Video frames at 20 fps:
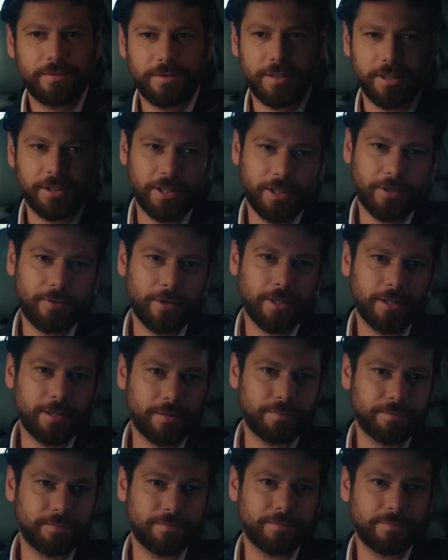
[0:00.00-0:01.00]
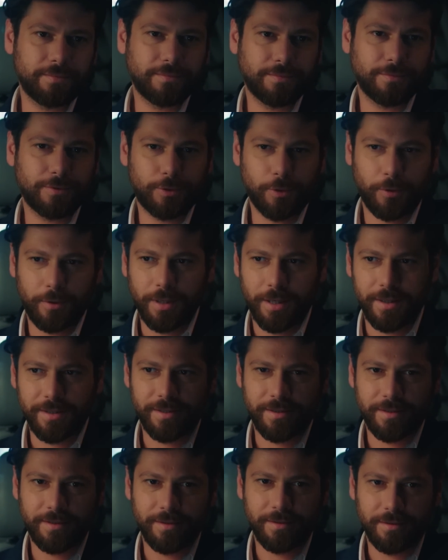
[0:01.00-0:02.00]
Teşekkür ederim. Çok
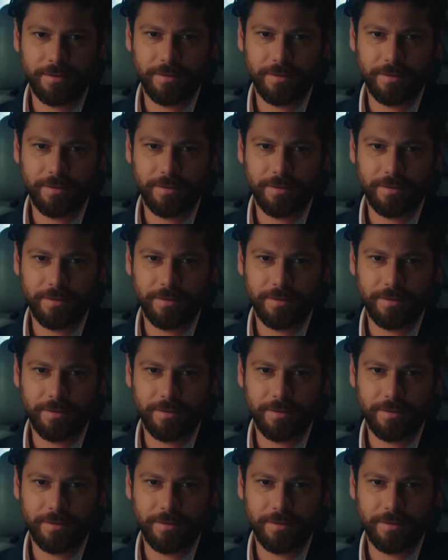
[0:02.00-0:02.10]
naziksin.